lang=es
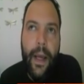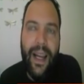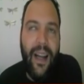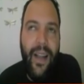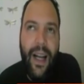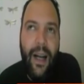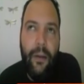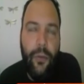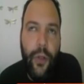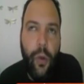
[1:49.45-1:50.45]
en
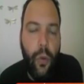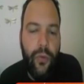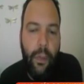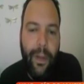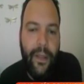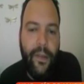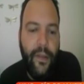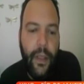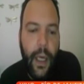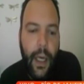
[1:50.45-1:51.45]
realidad su discurso
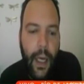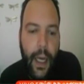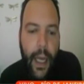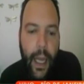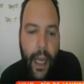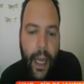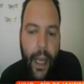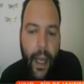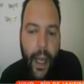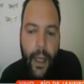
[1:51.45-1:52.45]
parecía,
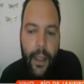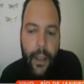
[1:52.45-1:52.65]
eh,